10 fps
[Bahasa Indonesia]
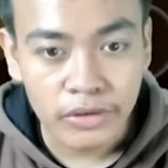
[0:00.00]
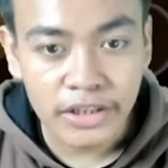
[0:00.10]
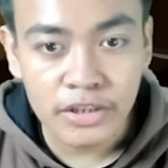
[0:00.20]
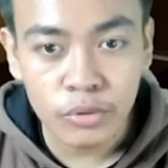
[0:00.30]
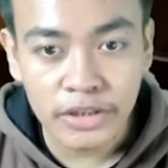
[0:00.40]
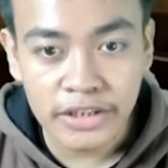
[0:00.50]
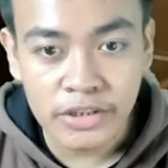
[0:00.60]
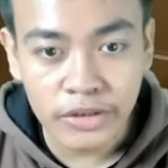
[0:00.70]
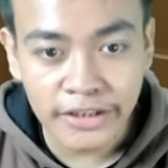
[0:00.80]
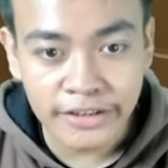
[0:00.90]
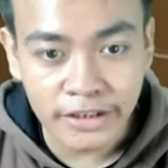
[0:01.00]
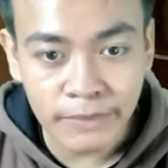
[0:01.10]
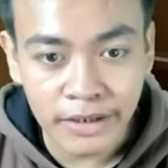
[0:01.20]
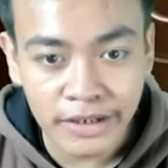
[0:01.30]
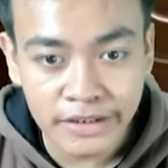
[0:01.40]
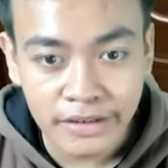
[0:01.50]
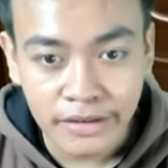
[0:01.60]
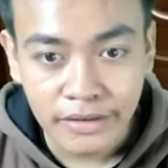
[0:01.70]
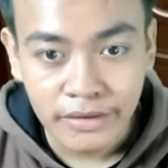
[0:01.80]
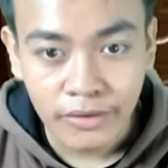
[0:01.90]
Oke, New T, New kita kemana nih?
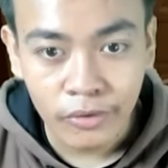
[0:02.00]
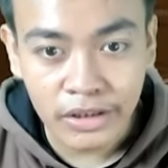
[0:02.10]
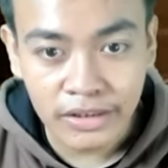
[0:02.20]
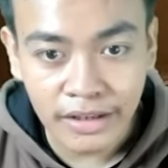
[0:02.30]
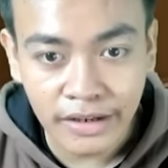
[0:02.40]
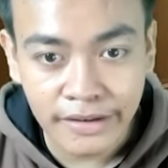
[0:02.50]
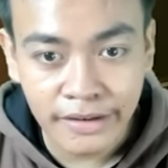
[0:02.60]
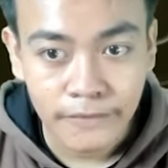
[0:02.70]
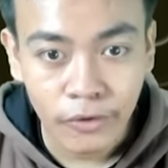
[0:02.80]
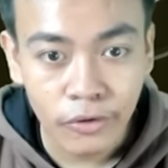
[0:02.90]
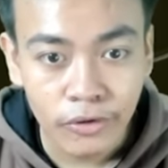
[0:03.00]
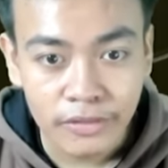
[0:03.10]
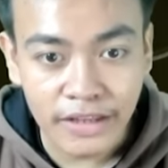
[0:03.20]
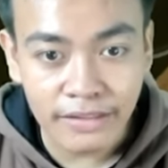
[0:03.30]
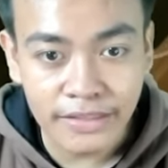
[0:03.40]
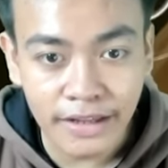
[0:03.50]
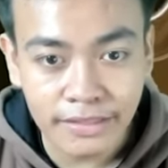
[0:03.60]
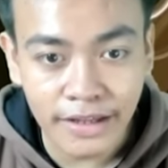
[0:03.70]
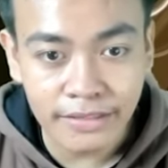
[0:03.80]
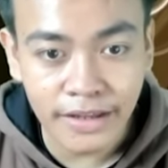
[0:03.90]
Oke ke sana ya. Oh, cas cas
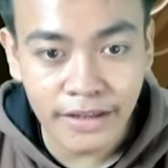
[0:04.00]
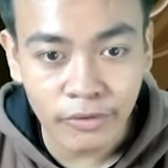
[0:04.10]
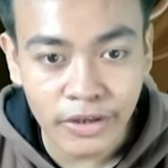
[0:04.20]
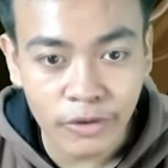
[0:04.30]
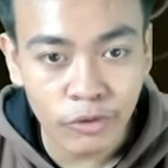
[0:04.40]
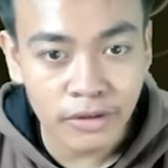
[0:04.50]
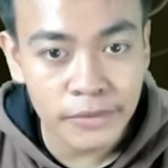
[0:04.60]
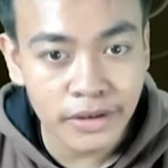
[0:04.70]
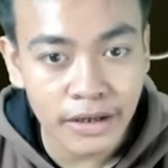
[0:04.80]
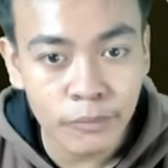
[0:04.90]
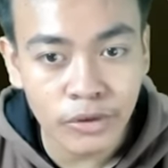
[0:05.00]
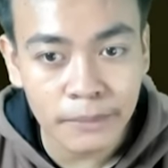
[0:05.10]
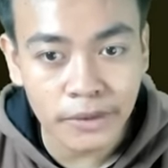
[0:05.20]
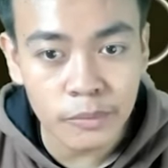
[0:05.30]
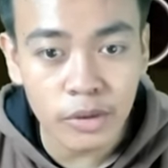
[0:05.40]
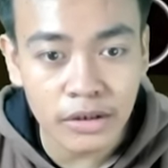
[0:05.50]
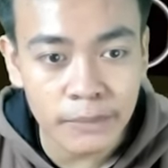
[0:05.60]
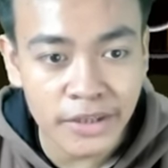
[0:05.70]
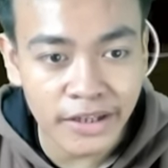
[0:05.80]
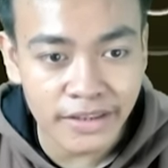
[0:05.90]
cas cas. Oke, kau ambil kamu. Kenapa kamu nggak
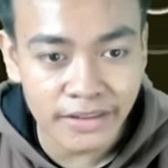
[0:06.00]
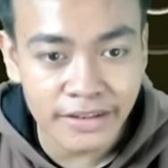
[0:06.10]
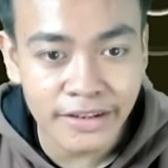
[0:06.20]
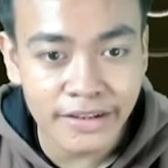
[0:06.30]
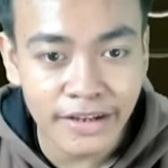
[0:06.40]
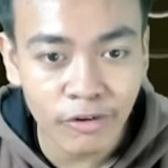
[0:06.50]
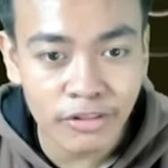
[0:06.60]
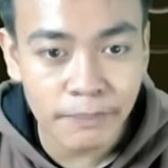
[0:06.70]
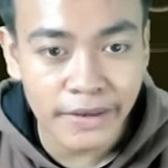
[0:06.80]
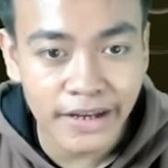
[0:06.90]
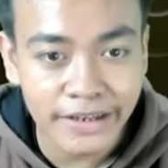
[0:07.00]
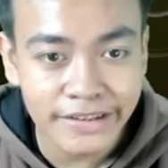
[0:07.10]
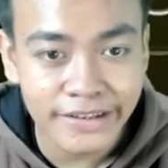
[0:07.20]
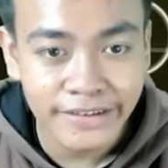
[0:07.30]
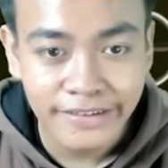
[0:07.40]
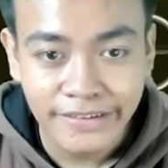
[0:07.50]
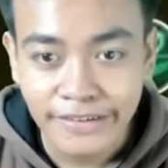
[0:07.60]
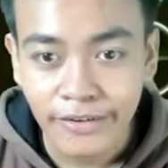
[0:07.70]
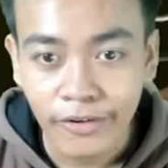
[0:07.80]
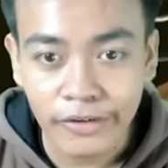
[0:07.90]
bisa ngecas sendiri ya? Harus dipegangin ya.
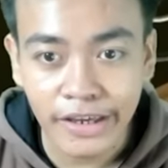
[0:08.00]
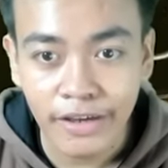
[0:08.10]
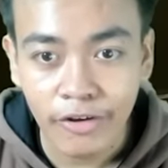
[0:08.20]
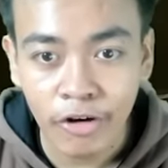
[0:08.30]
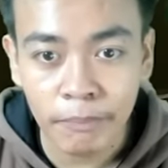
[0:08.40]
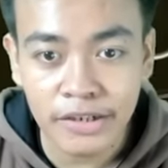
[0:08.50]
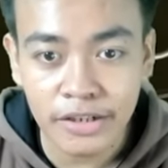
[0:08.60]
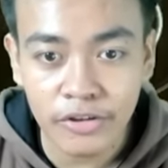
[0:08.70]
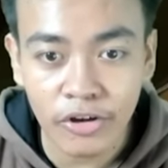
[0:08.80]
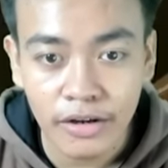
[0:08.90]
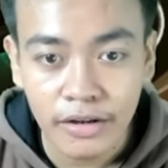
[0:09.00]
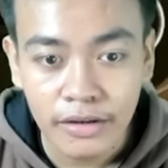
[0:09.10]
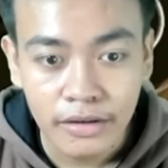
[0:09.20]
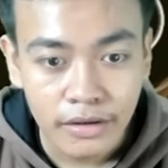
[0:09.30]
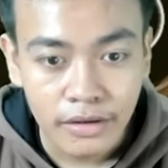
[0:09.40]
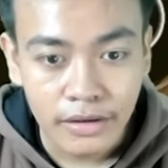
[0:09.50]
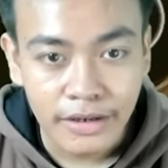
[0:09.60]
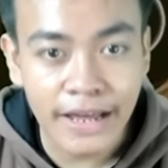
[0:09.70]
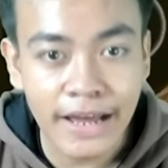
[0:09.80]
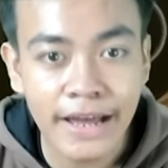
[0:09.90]
Oke, open the door.
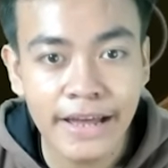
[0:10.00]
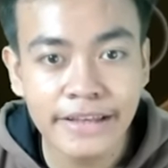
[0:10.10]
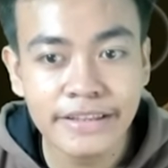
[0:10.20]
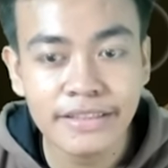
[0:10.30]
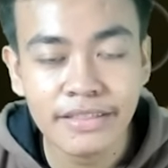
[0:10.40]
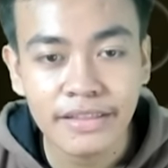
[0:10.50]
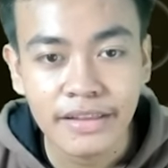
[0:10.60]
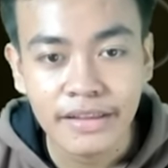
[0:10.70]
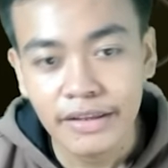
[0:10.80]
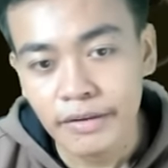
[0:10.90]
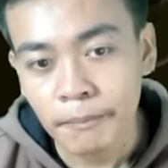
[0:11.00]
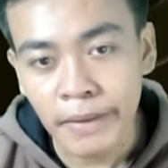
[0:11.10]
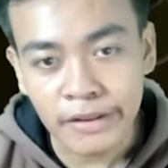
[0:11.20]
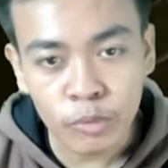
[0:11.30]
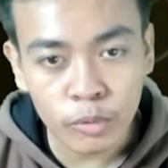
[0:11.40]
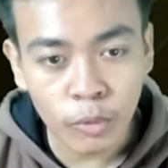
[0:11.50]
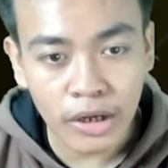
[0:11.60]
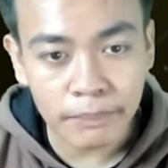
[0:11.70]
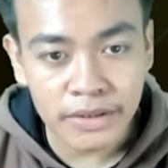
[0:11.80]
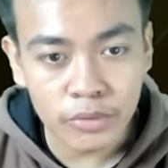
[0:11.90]
Nice. Berarti untuk
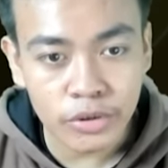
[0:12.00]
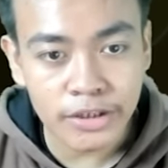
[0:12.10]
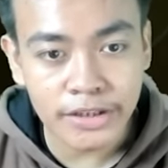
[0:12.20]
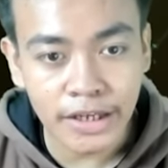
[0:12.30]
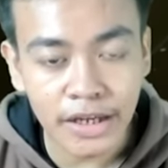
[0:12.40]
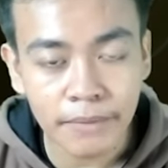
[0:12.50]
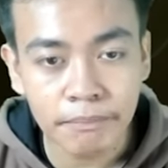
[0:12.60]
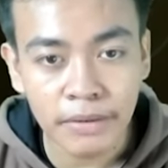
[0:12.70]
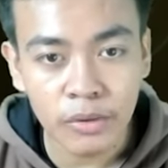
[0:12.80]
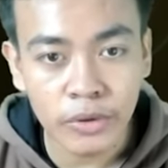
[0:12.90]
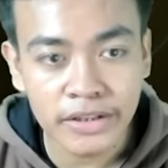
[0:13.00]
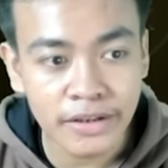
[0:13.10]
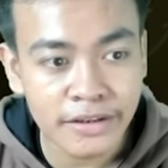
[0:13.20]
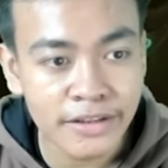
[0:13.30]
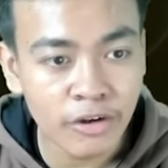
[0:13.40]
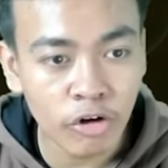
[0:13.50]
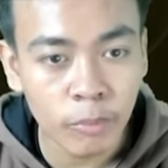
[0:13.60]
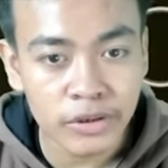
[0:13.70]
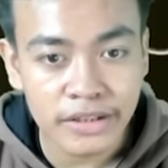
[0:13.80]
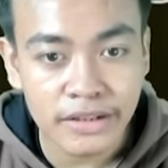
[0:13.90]
buka pintu kita perlu energi dari
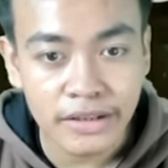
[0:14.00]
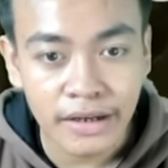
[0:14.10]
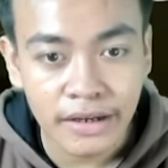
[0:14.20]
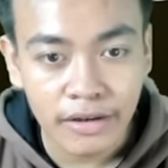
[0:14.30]
robot ini ya.